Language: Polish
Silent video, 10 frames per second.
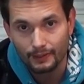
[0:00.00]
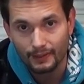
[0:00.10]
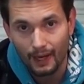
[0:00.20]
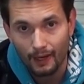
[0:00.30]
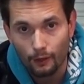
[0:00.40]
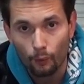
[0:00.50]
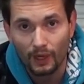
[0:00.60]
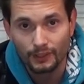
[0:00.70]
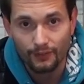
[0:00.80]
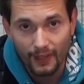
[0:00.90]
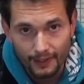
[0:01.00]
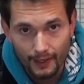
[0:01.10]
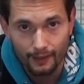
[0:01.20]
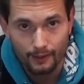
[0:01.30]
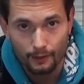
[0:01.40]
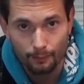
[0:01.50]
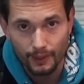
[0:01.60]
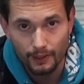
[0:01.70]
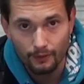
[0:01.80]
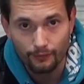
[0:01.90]
na ułatwienie
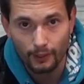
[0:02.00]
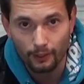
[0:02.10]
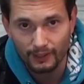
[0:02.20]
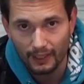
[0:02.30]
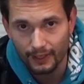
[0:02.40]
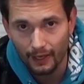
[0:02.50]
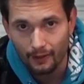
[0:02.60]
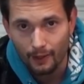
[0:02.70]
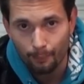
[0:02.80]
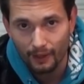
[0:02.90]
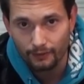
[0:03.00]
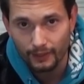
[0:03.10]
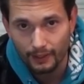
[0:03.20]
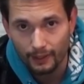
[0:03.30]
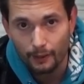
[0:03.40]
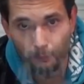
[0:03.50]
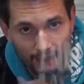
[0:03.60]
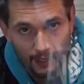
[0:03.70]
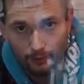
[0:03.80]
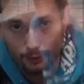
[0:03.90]
mi wykonania pewnych
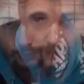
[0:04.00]
manewrów.